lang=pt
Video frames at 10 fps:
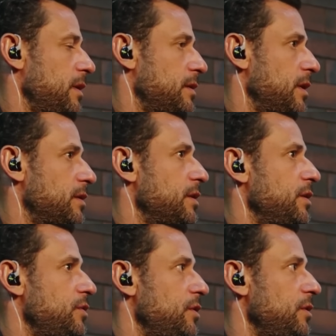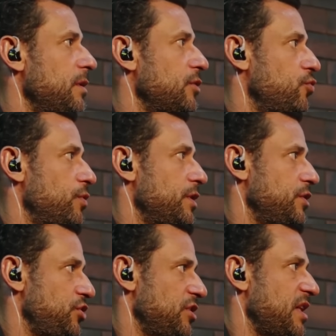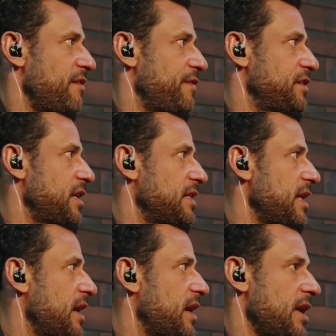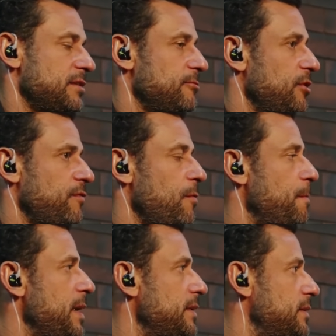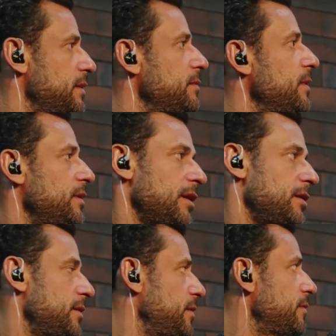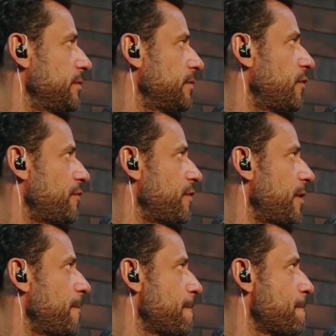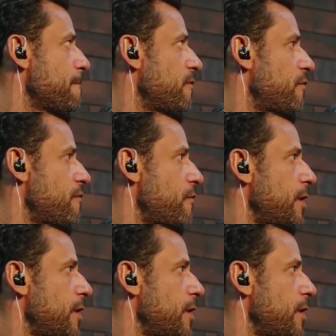É, tanto que a gente achou que a gente ia dar uma fechada na casa, mas nós fomos pra cima e aí foi feio. Foi